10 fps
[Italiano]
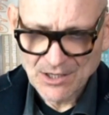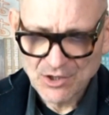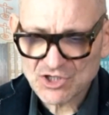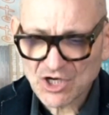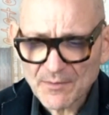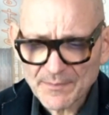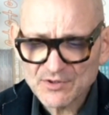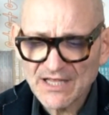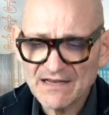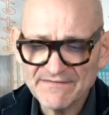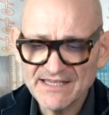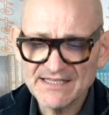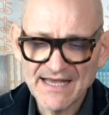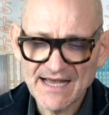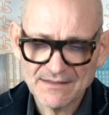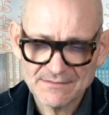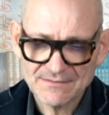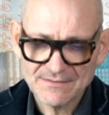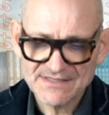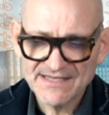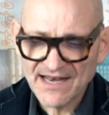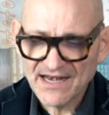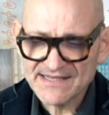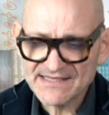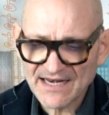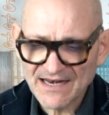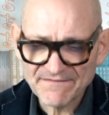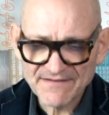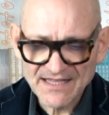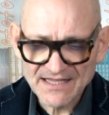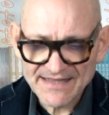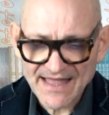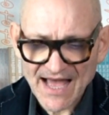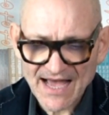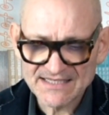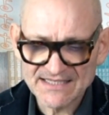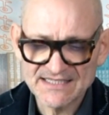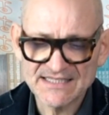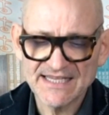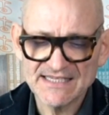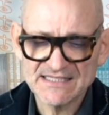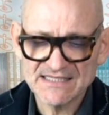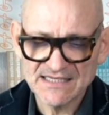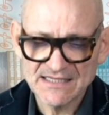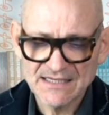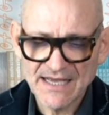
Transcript: Lo scopo della vita si realizza nella fedeltà a se stessi